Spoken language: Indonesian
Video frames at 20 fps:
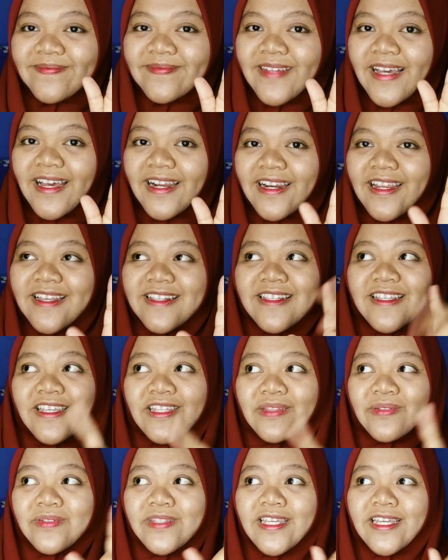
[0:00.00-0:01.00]
harga
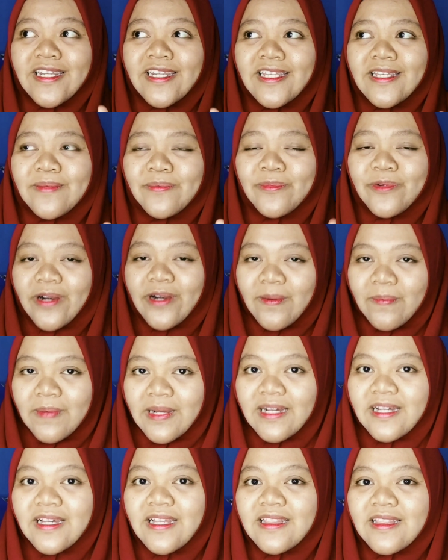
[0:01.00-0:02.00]
segitu jadi murah
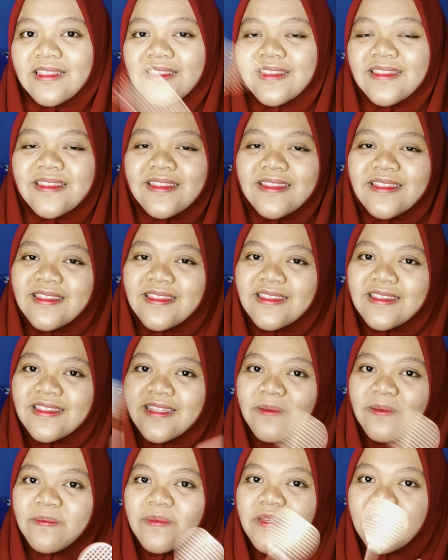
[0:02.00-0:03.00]
banget
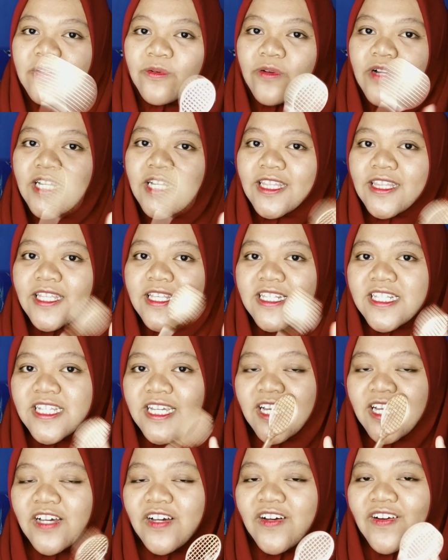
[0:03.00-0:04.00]
tapi
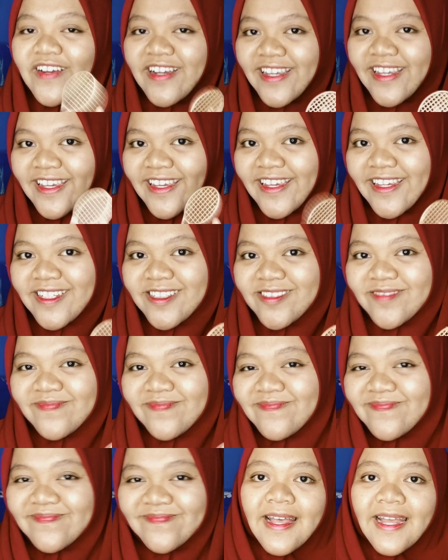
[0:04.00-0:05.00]
kualitasnya oke okay.
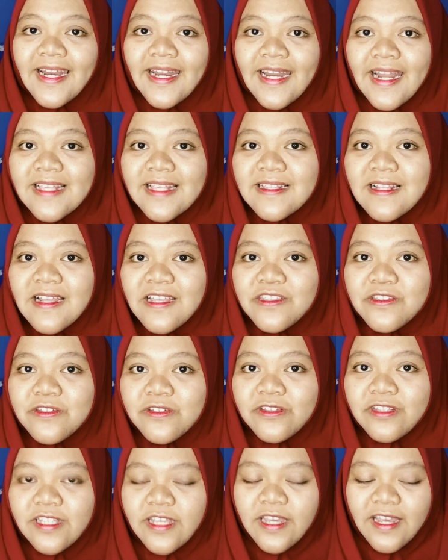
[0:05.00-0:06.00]
nah
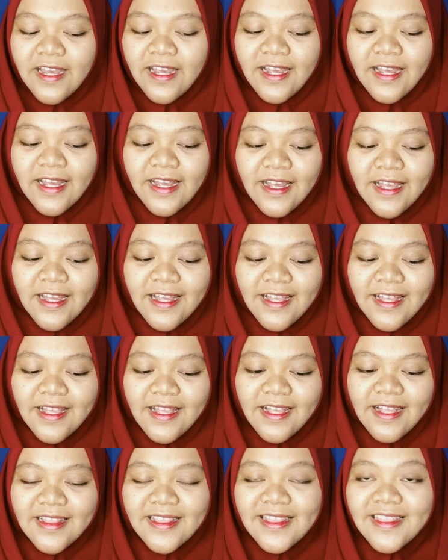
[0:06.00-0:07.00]
selanjutnya
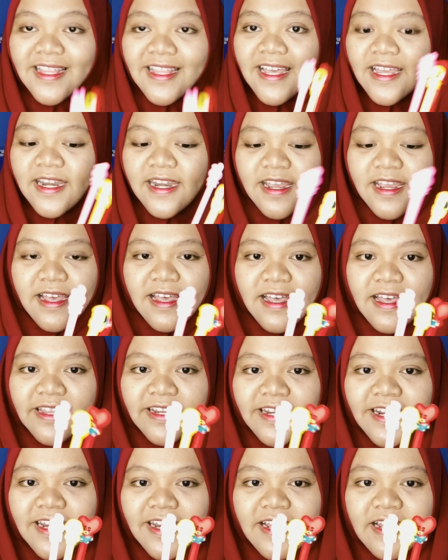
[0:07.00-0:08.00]
Tada,
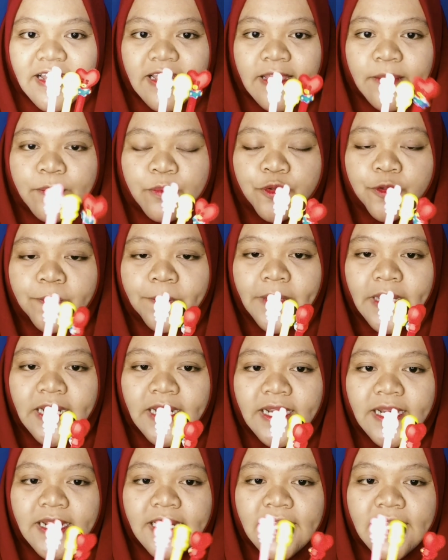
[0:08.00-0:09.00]
ini adalah
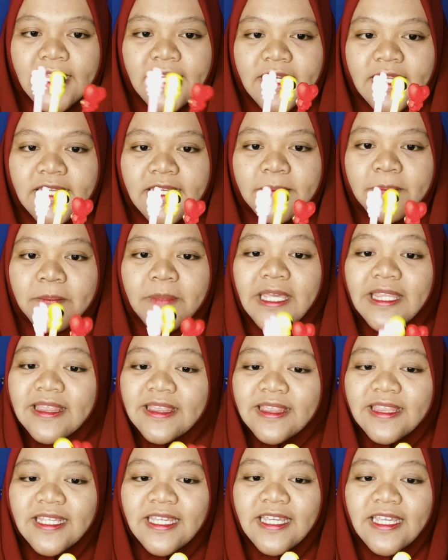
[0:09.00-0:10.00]
pulpen dari
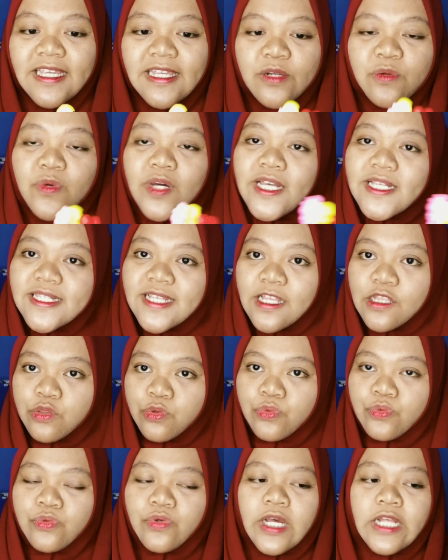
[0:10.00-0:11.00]
BT21
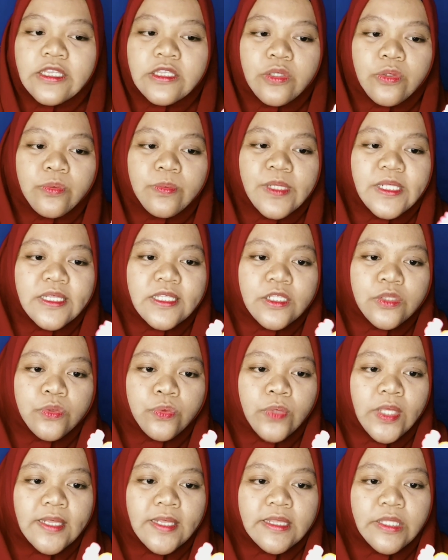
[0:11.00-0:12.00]
atau
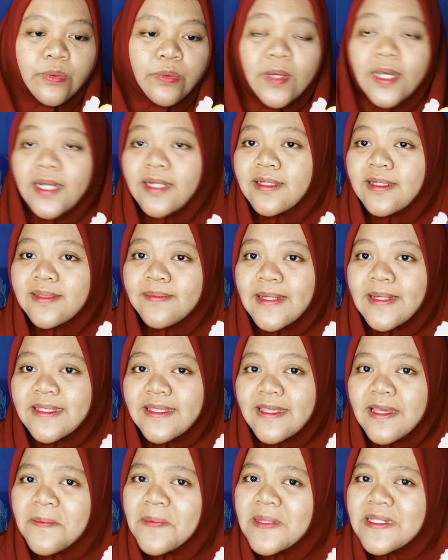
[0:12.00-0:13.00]
BT21.
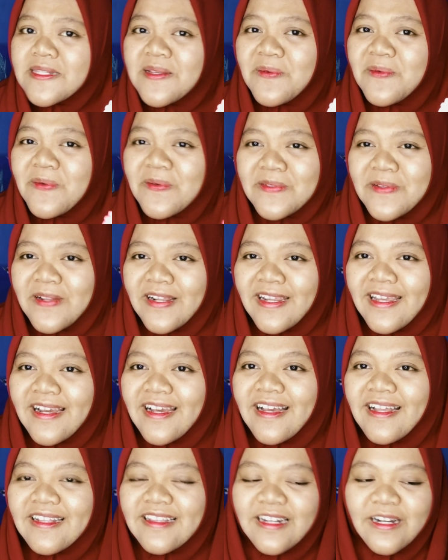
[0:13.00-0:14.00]
Bacanya apa sih? soalnya
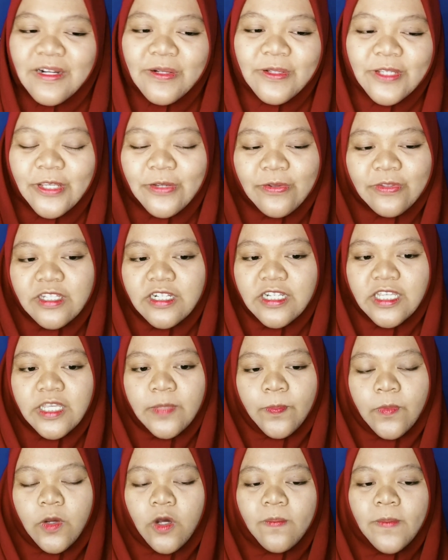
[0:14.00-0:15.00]
nggak terlalu ngikutin
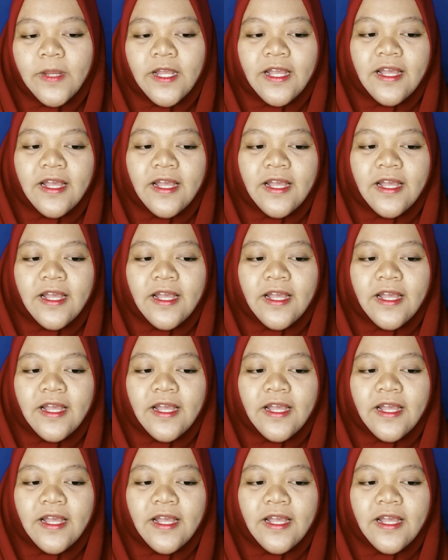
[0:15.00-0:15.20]
K-pop.